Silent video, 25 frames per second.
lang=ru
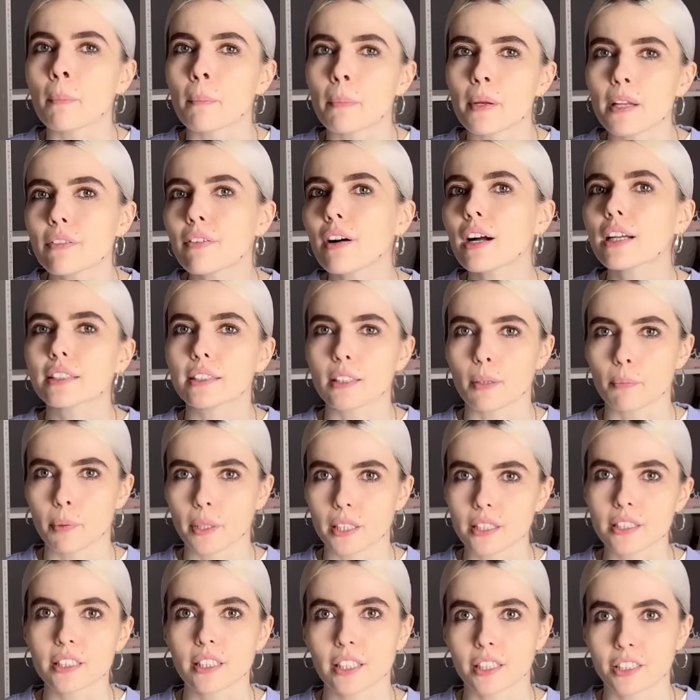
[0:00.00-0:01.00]
плевать на
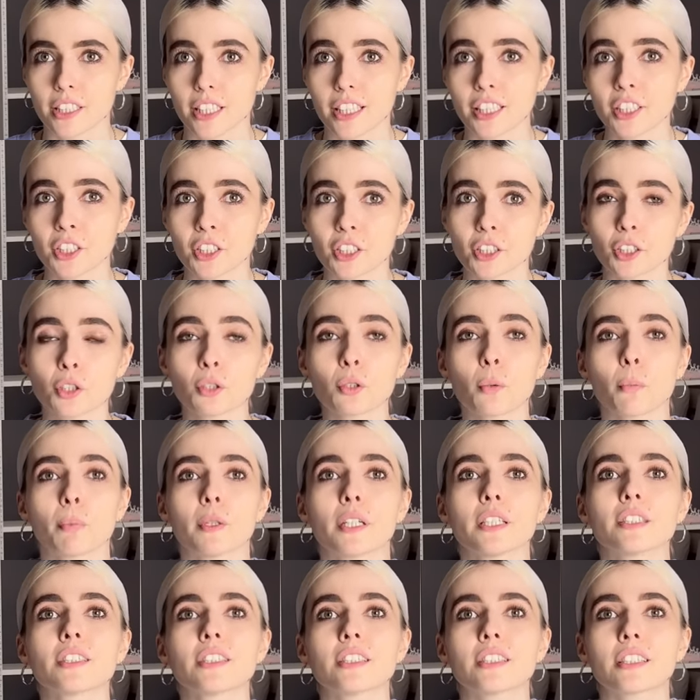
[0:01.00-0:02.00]
происходящее, что
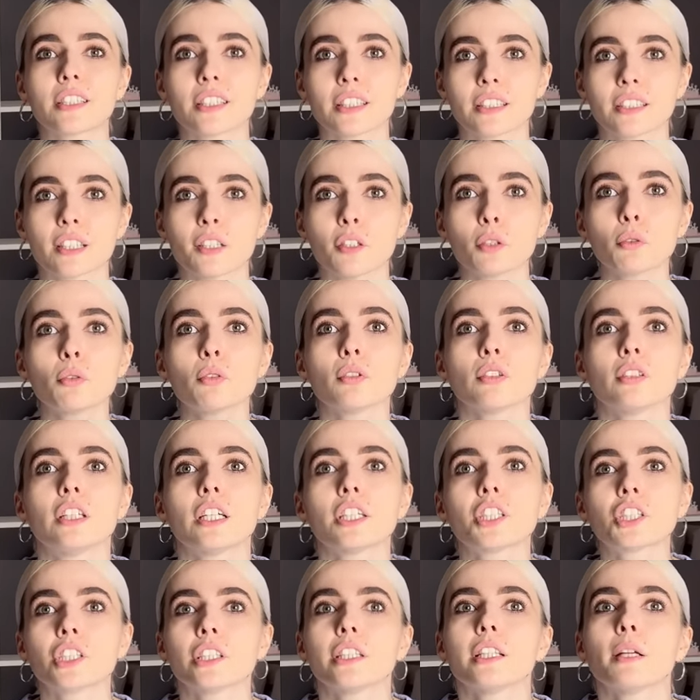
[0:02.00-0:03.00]
пресс-секретарю
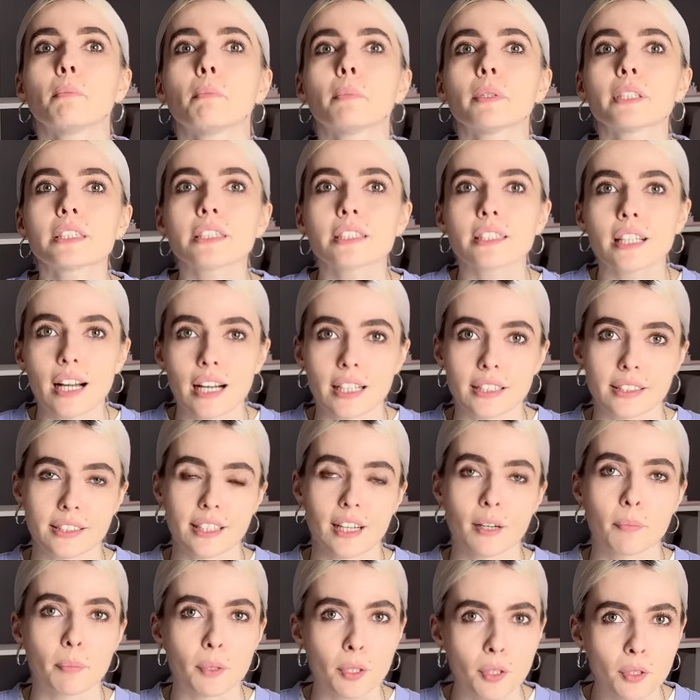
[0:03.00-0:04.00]
даже написать
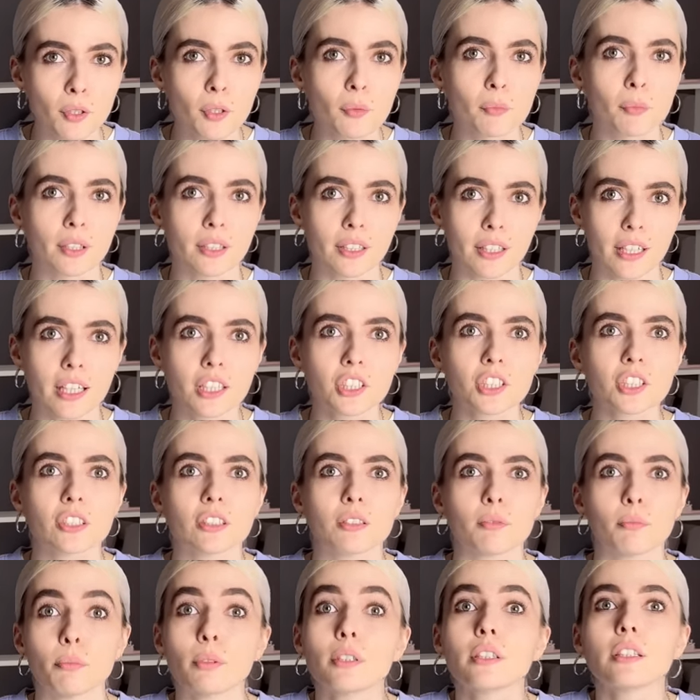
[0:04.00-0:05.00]
о приеме граждан
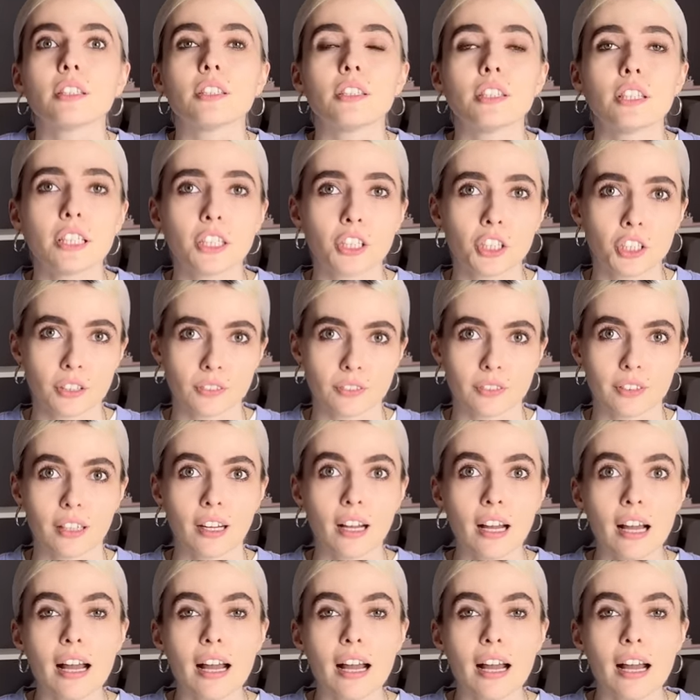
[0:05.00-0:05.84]
было нечего.